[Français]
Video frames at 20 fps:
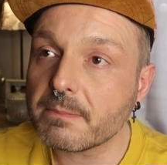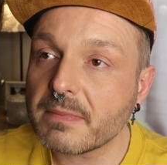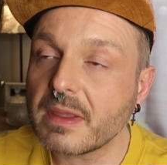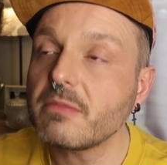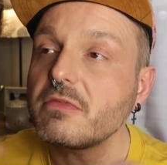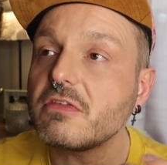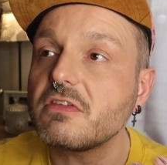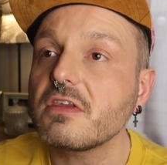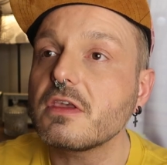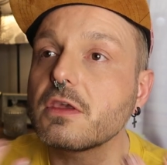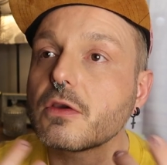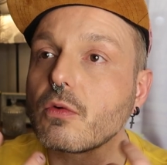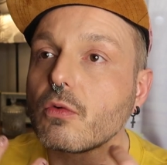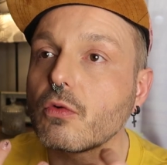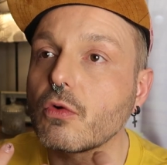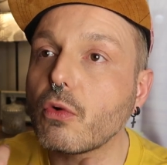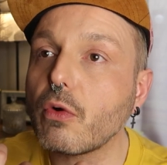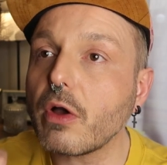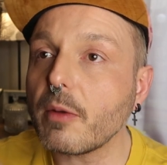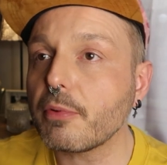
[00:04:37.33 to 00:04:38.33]
même si
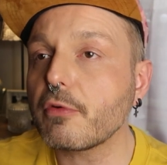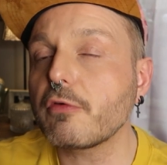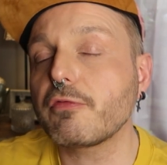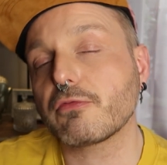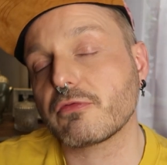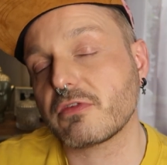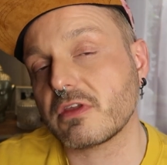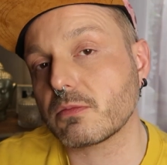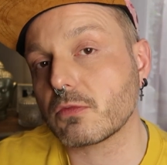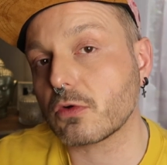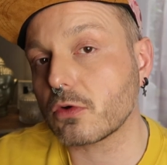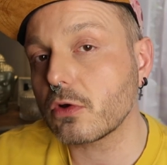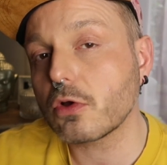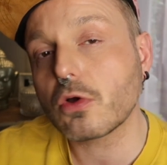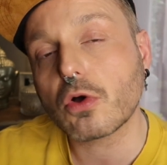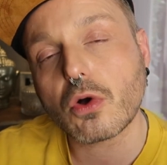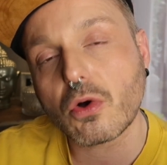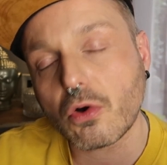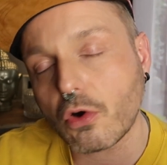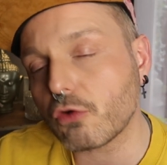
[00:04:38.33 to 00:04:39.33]
on croit profondément